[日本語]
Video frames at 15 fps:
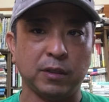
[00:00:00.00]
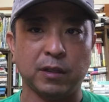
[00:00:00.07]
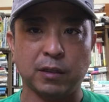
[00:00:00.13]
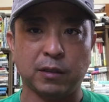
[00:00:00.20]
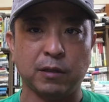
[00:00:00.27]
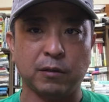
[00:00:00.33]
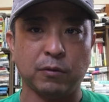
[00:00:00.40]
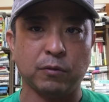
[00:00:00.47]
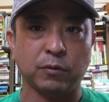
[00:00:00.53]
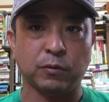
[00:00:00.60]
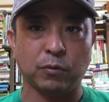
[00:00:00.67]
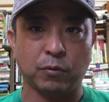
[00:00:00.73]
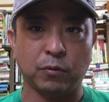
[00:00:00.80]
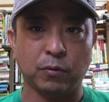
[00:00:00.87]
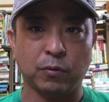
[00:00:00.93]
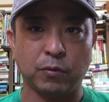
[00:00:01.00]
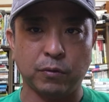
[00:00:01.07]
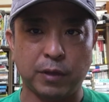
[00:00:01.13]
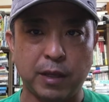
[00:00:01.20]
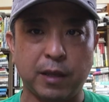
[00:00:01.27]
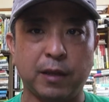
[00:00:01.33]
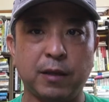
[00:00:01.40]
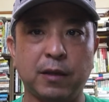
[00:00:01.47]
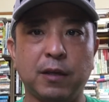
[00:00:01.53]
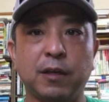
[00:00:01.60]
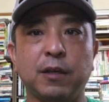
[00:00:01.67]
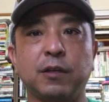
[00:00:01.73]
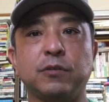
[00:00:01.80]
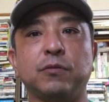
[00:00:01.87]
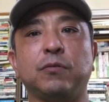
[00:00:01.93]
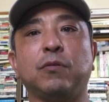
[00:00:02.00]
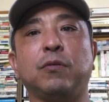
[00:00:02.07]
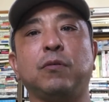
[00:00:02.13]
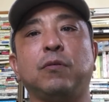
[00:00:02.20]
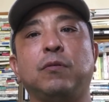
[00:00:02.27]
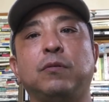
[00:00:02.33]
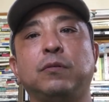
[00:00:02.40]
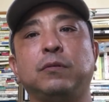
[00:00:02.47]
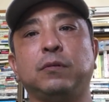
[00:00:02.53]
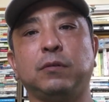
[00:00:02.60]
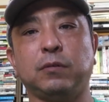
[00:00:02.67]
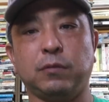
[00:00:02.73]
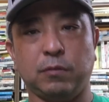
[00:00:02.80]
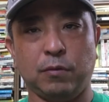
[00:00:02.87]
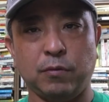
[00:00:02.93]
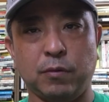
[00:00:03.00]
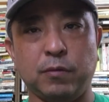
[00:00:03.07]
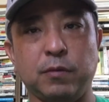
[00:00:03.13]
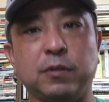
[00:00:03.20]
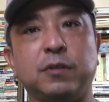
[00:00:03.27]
に立てるところでその、うんと